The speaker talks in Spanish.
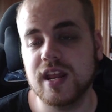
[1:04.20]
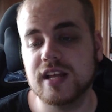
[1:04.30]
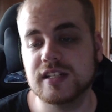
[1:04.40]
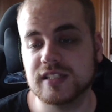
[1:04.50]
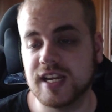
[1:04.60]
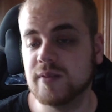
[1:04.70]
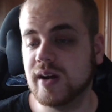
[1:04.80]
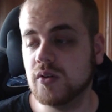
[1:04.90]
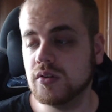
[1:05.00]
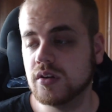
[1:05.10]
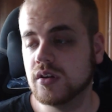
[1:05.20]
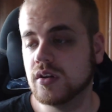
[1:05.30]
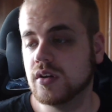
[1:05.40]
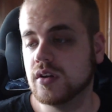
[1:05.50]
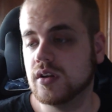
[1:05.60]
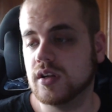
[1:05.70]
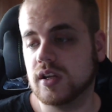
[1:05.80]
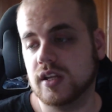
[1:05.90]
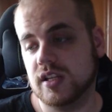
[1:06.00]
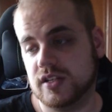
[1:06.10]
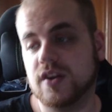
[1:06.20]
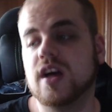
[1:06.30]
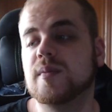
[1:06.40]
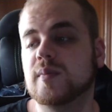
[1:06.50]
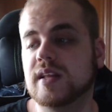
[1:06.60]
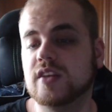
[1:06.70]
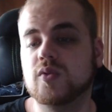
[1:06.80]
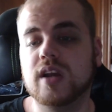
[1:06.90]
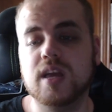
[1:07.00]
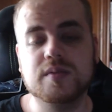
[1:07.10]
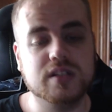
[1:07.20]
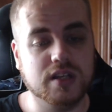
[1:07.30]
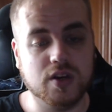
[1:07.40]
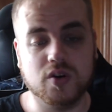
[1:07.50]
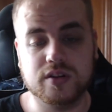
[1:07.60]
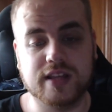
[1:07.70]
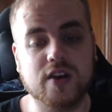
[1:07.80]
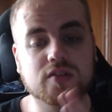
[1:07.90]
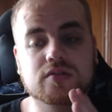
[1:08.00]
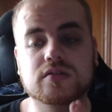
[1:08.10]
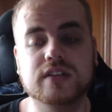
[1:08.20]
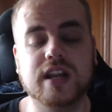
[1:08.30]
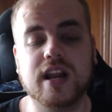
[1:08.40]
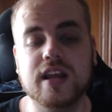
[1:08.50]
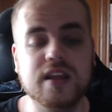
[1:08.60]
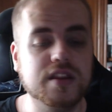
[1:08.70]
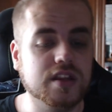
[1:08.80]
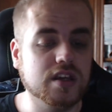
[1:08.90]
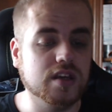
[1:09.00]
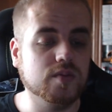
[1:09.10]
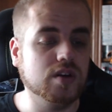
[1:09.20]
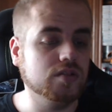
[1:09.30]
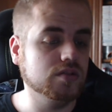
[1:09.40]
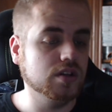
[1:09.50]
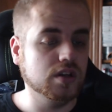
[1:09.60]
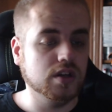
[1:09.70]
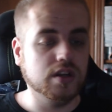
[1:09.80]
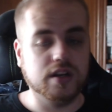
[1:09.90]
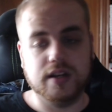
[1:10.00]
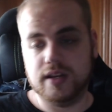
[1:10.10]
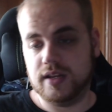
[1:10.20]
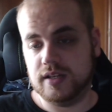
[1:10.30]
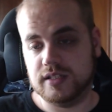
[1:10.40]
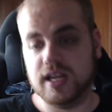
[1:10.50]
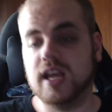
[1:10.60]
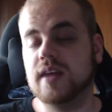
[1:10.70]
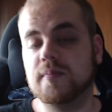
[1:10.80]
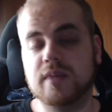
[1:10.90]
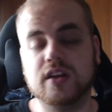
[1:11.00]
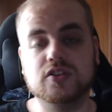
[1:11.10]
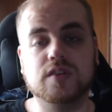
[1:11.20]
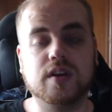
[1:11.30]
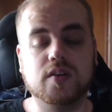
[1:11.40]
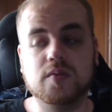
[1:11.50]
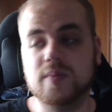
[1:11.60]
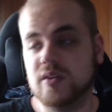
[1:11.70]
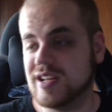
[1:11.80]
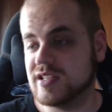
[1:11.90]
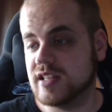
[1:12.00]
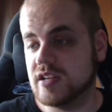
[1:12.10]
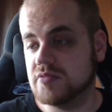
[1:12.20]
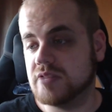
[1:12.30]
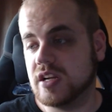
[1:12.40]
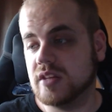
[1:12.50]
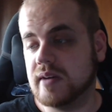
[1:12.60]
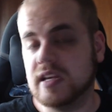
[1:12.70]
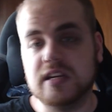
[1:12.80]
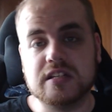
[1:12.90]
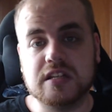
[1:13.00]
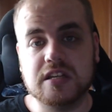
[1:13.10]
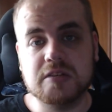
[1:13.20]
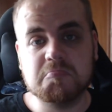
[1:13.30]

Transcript: es Scalebound, desarrollada por Platinum Games, y cortaron de raíz y bueno, sé que Microsoft renovó, pero ya están, se quedó ahí, así que...